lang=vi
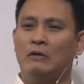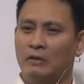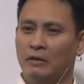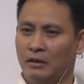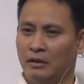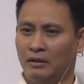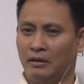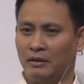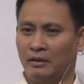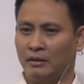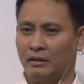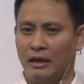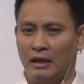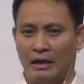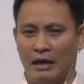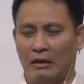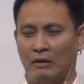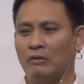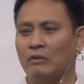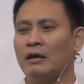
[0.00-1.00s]
hãy vứt nó đi
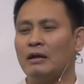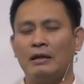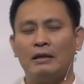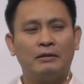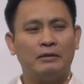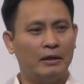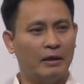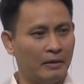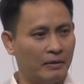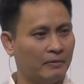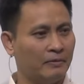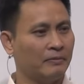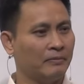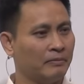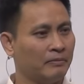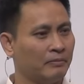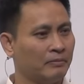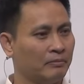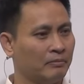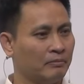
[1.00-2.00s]
kể cả nó đã đắt
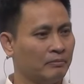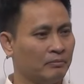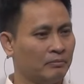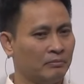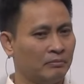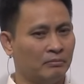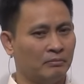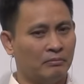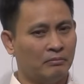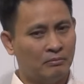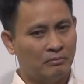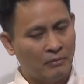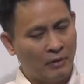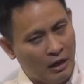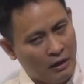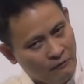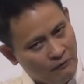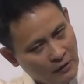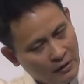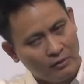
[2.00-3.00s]
tiền
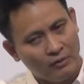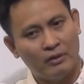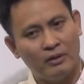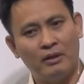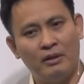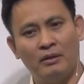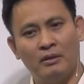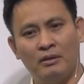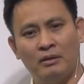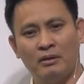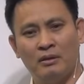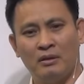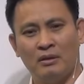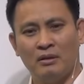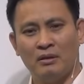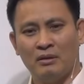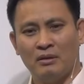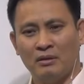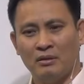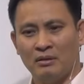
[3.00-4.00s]
hãy vứt nó đi